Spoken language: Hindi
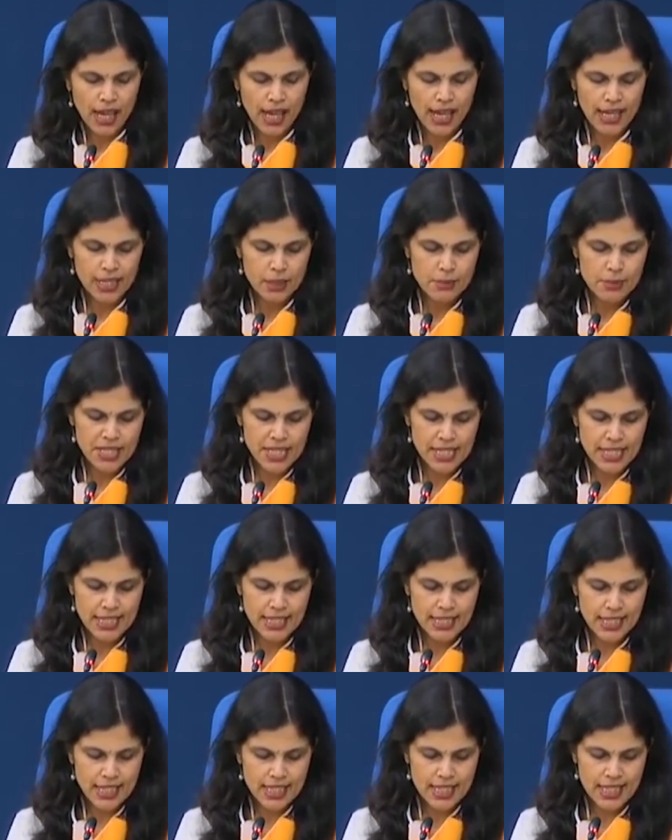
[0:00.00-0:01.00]

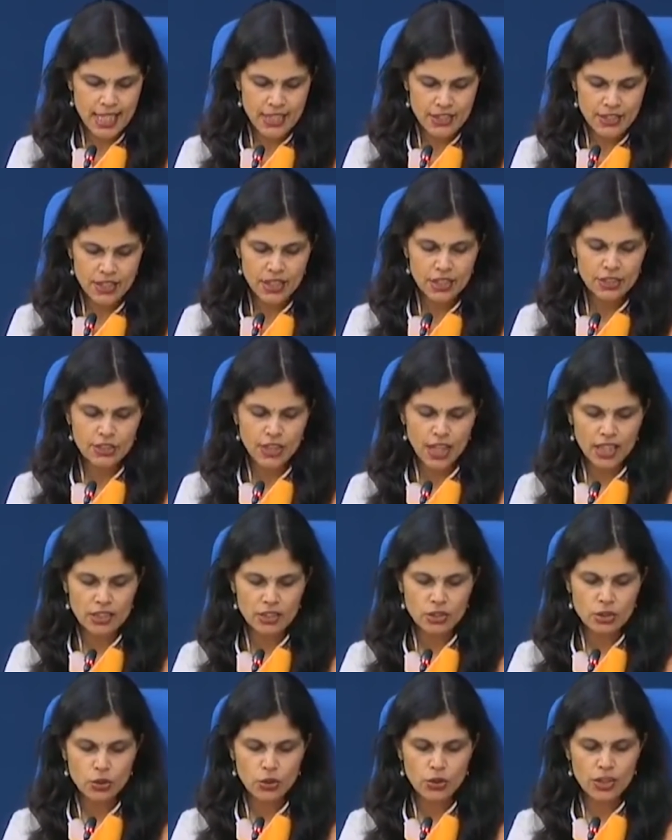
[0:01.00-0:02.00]
आईएमसीटी ने सेंट्रल ड्रग
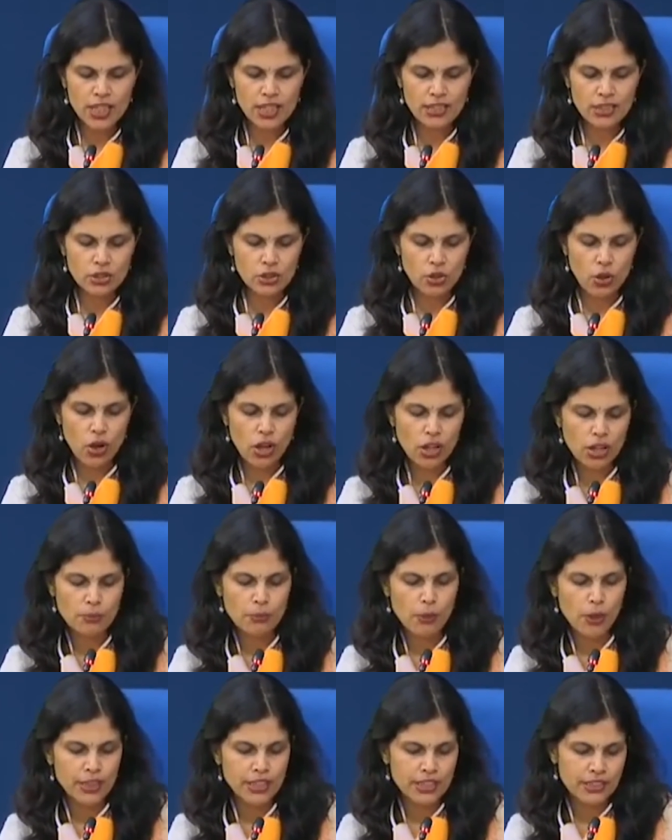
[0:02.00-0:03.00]
स्टोर का स्टॉक
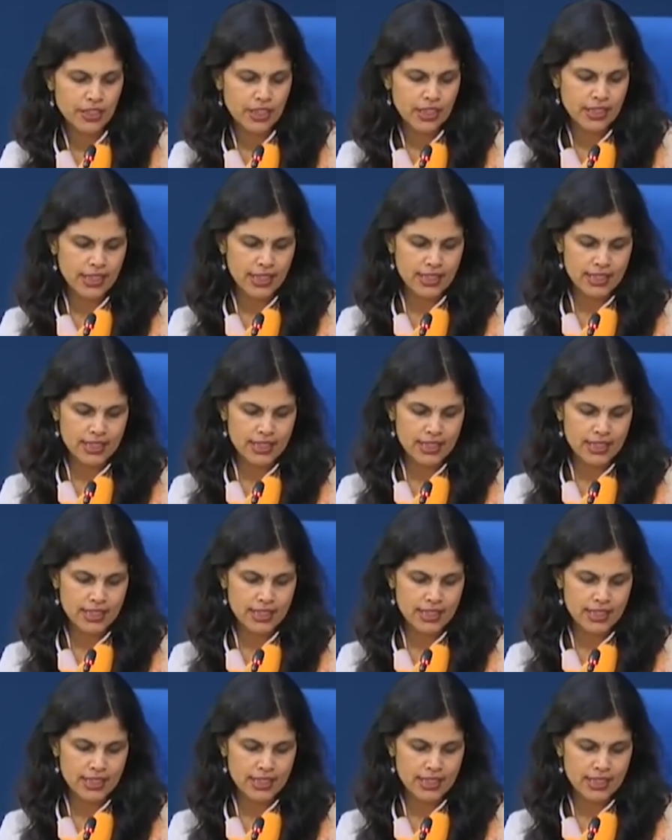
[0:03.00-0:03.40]
मॉनिटरिंग